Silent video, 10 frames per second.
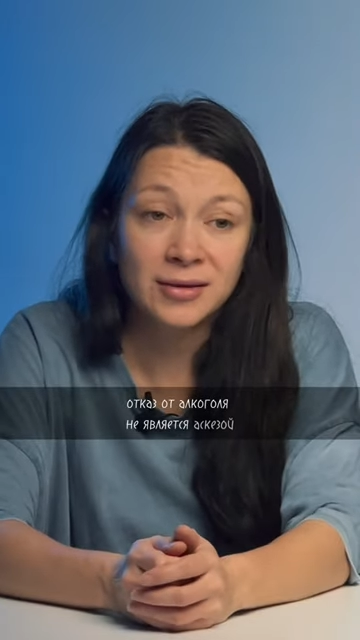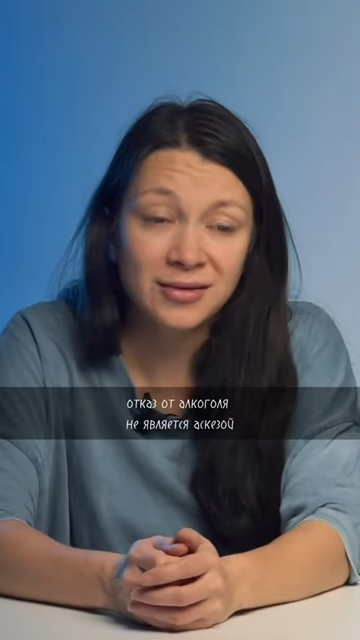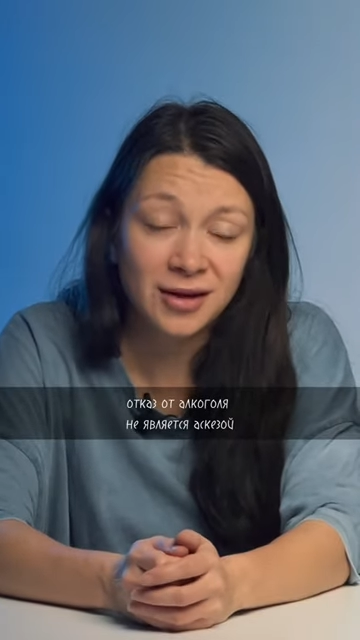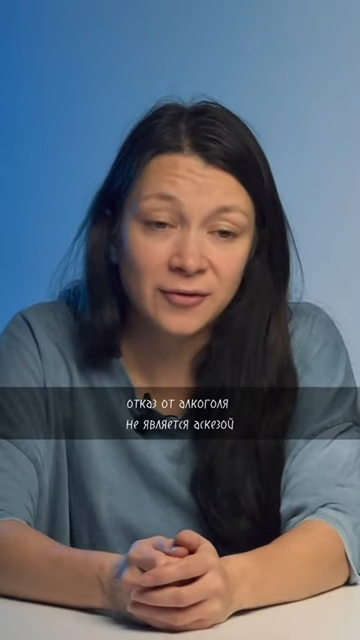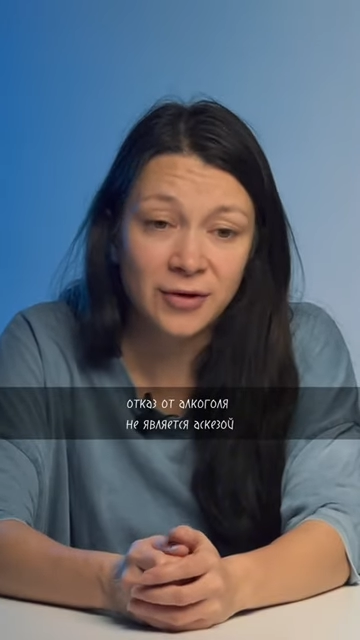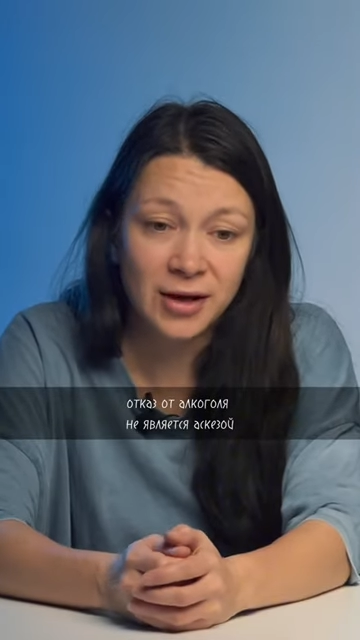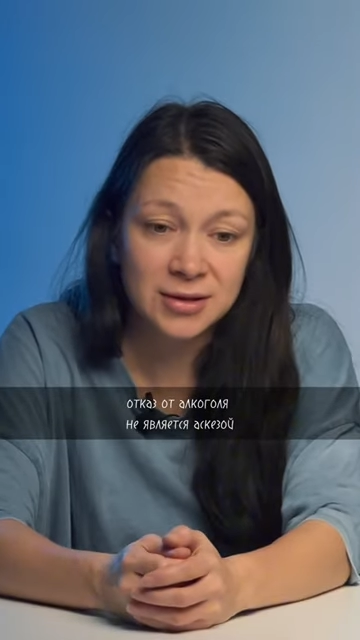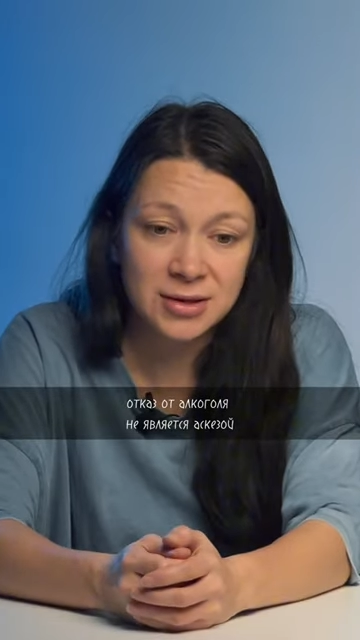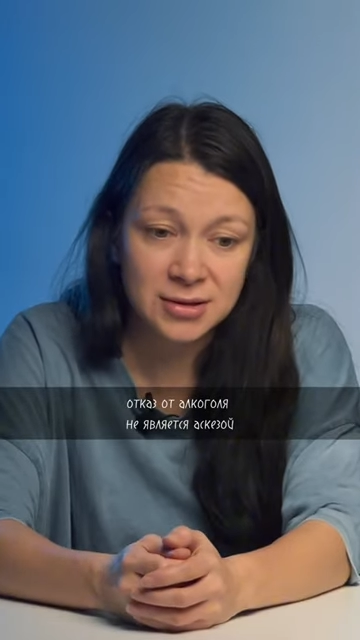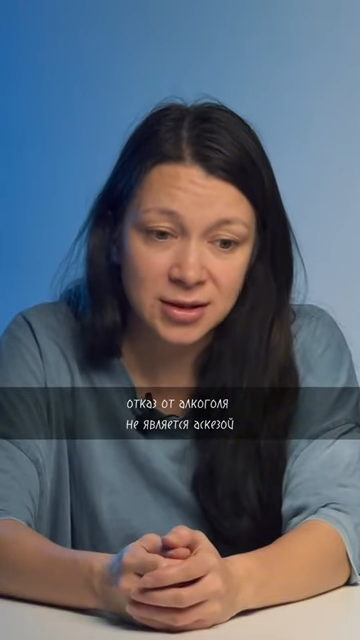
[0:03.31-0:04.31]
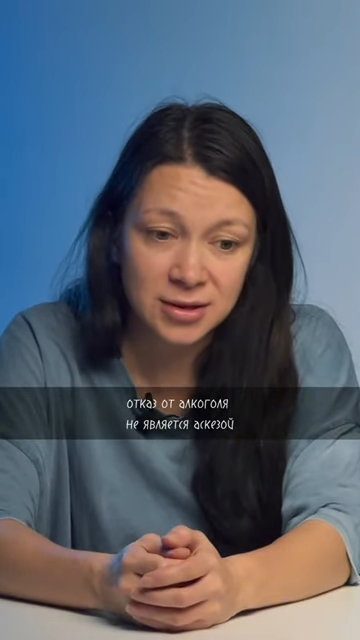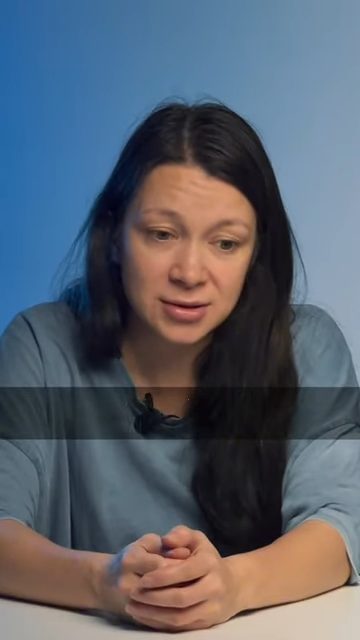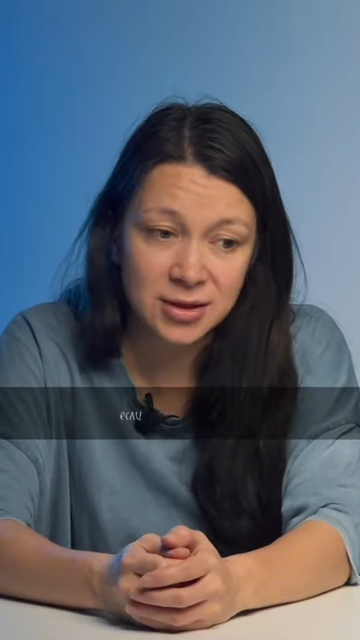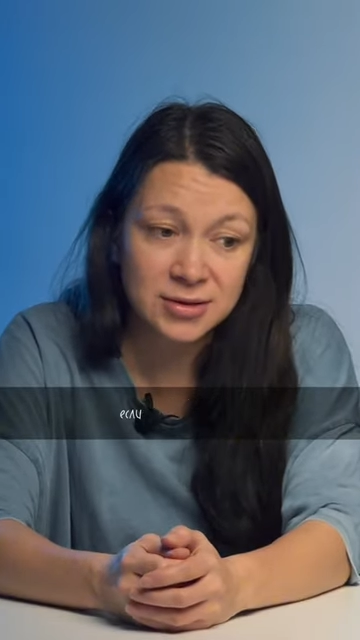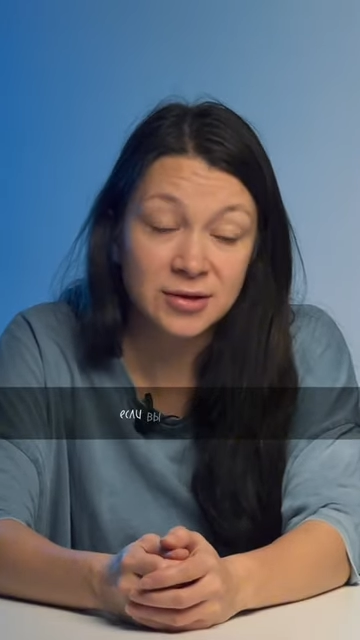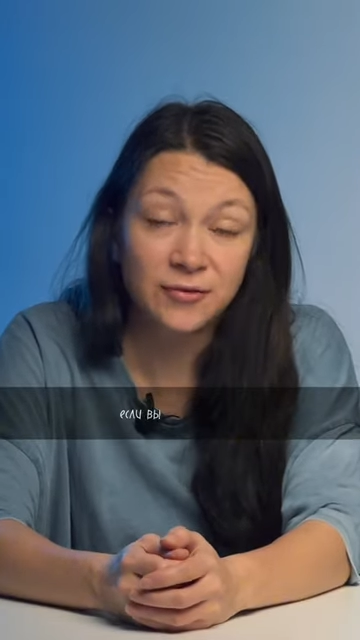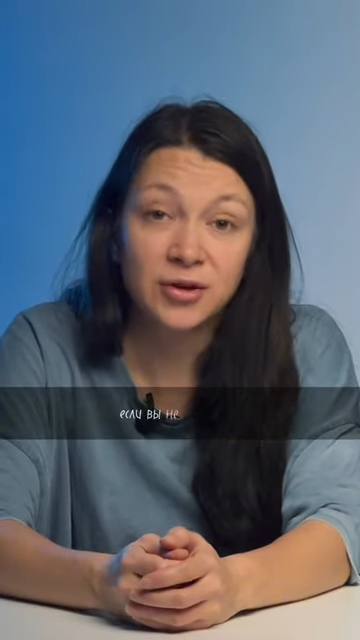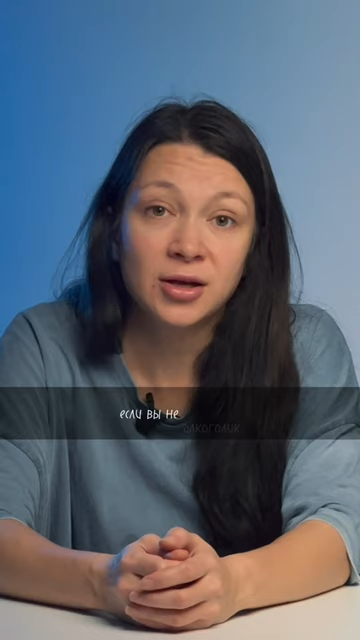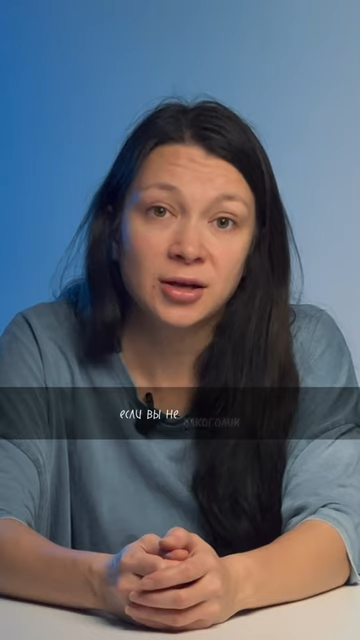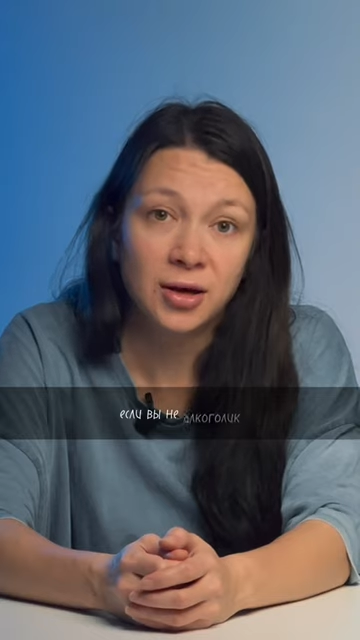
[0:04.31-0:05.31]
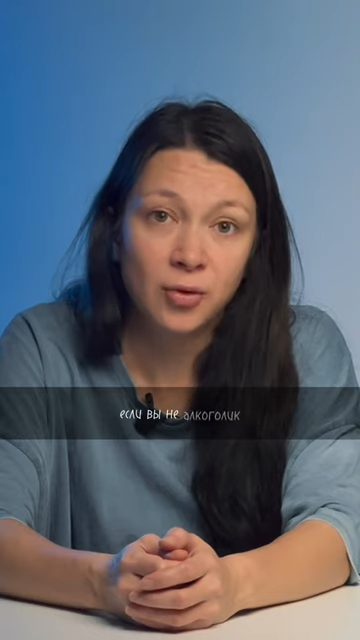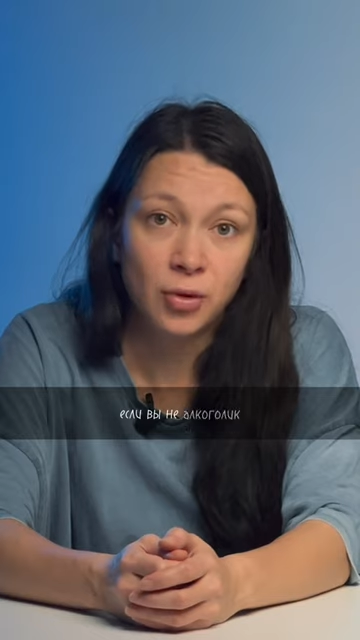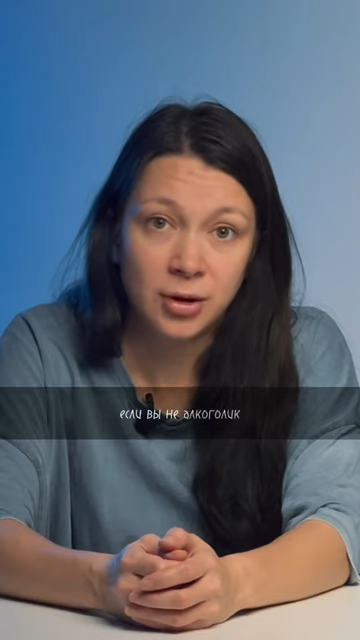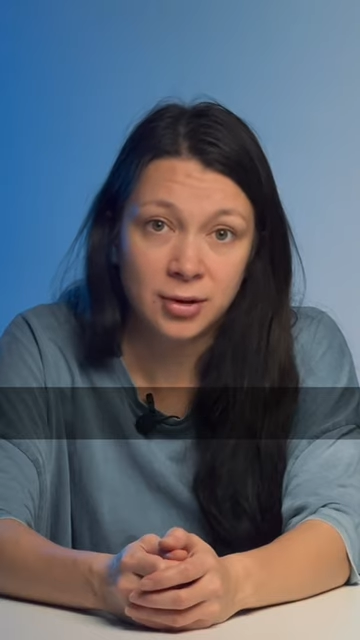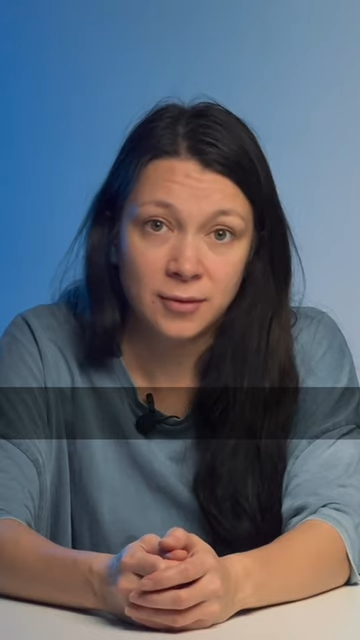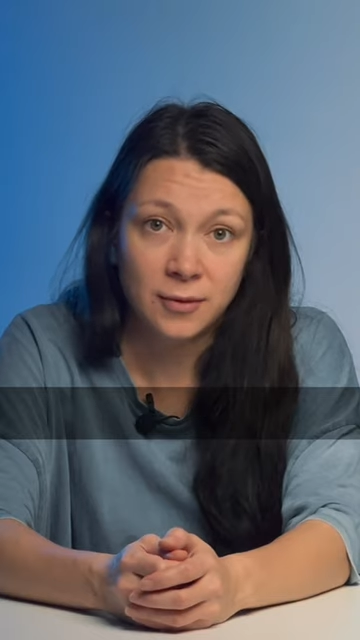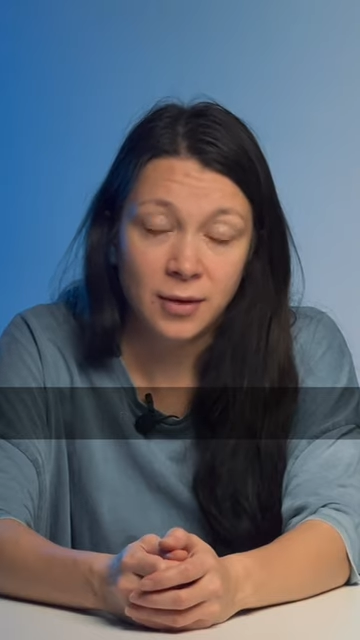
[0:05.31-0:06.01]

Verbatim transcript: не является аскезой, если вы не алкоголик.